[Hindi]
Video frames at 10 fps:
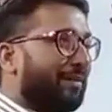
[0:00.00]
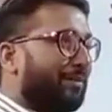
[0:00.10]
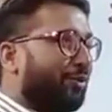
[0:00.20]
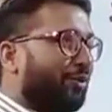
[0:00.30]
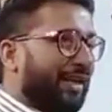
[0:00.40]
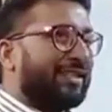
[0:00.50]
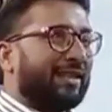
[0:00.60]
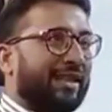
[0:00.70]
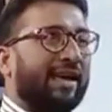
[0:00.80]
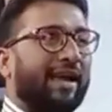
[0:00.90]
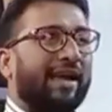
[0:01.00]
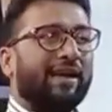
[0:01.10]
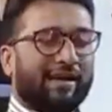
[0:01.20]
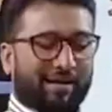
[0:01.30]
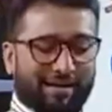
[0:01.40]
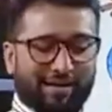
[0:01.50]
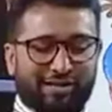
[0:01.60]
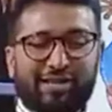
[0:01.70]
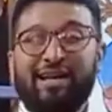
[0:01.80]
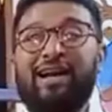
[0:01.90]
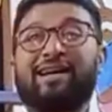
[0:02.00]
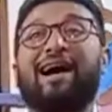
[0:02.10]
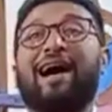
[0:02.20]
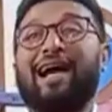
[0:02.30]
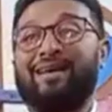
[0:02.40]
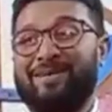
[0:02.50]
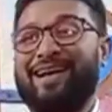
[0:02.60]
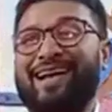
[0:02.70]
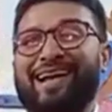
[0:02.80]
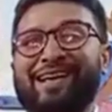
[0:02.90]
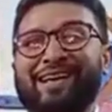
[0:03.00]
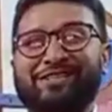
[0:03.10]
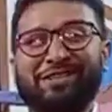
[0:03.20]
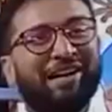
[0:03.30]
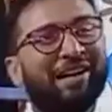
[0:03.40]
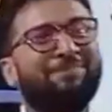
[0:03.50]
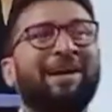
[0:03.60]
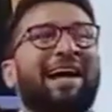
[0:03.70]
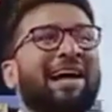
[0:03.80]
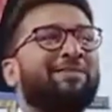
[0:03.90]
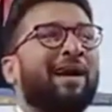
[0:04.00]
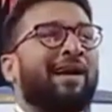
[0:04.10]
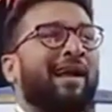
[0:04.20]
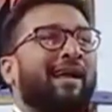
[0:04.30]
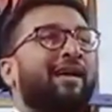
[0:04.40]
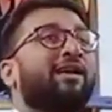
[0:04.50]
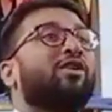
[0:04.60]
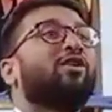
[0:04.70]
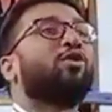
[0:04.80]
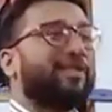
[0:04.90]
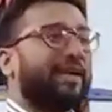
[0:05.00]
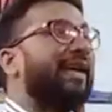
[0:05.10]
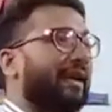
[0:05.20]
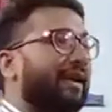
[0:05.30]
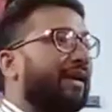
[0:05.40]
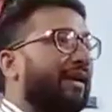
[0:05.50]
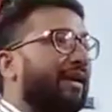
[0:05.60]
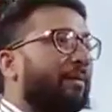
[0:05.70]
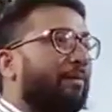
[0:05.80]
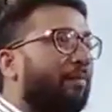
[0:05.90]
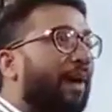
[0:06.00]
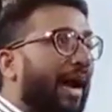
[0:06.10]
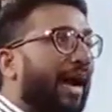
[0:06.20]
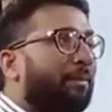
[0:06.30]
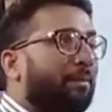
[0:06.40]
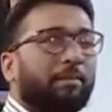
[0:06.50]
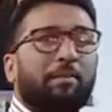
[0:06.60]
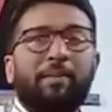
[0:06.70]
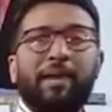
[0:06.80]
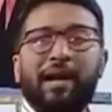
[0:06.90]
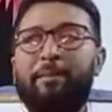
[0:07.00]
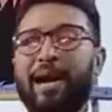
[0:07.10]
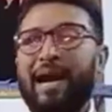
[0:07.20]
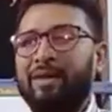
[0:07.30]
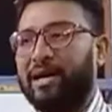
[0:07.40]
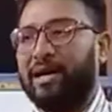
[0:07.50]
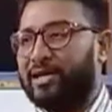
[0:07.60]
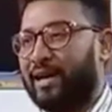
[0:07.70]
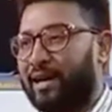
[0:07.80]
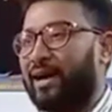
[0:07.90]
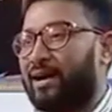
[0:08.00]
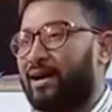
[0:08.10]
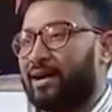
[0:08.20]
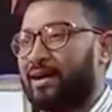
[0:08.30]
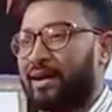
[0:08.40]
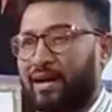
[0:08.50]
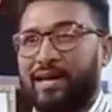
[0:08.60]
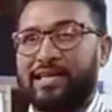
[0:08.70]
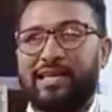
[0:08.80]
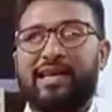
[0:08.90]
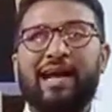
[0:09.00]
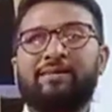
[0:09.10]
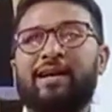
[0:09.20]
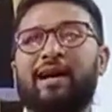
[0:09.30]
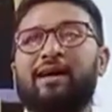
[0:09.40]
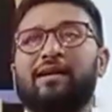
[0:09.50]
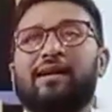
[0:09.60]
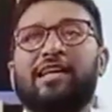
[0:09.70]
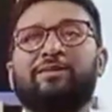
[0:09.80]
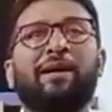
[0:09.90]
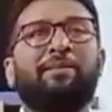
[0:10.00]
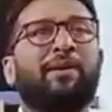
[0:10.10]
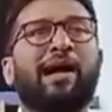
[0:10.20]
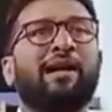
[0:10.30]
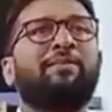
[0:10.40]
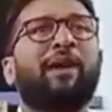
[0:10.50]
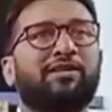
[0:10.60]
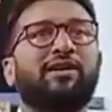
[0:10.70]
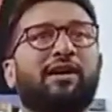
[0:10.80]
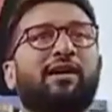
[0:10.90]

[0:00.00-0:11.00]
पूरी ज़िंदगी जितना खाया मैंने जितना बनाया मैंने रोजी मेरा ब्रेड एंड बटर है ना अंग्रेजी क्या है मेरा इट्स माई ब्रेड एंड बटर